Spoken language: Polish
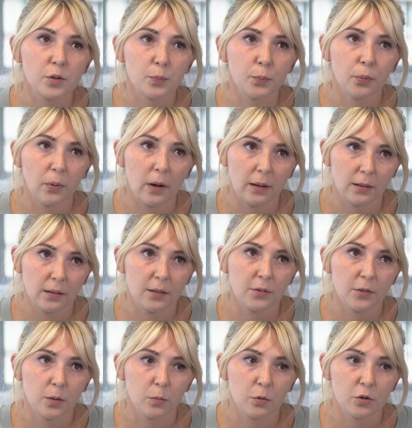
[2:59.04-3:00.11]
spłaty w
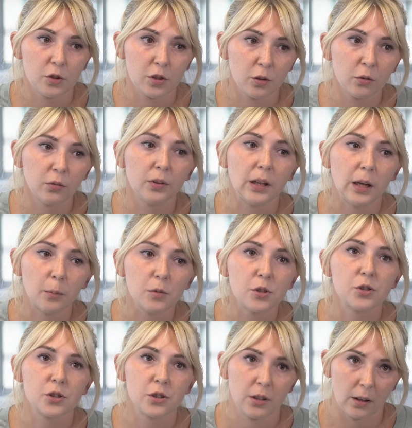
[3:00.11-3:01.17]
tym osiedlu wydaje mi
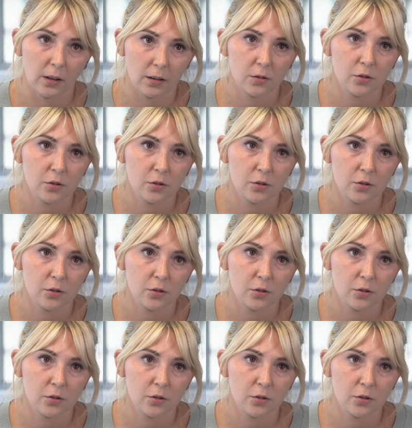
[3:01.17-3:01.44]
się, że tak,